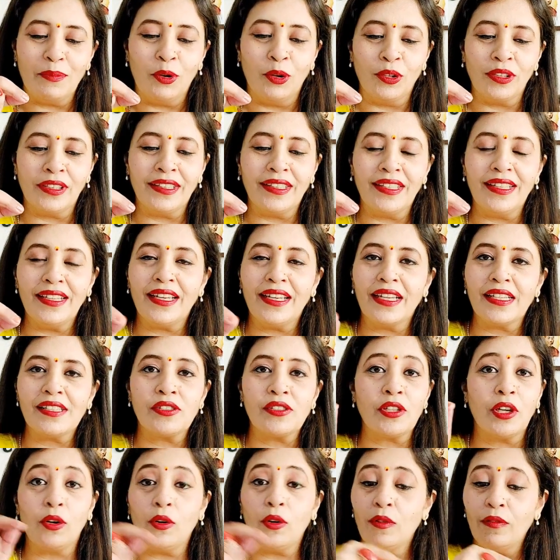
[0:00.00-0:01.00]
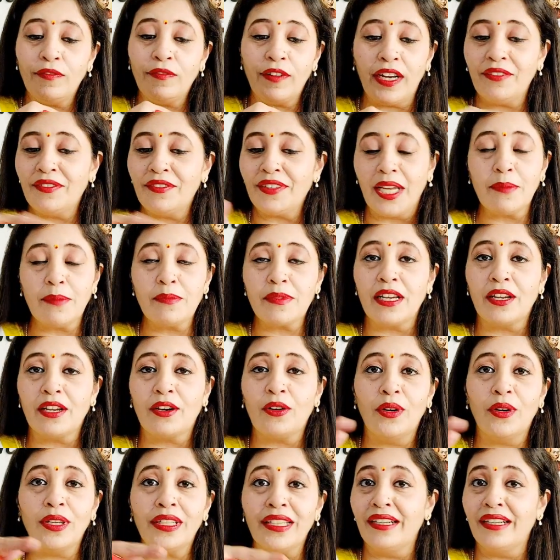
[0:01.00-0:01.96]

बोलती थी कि चलो फाइव टाइम्स लिखो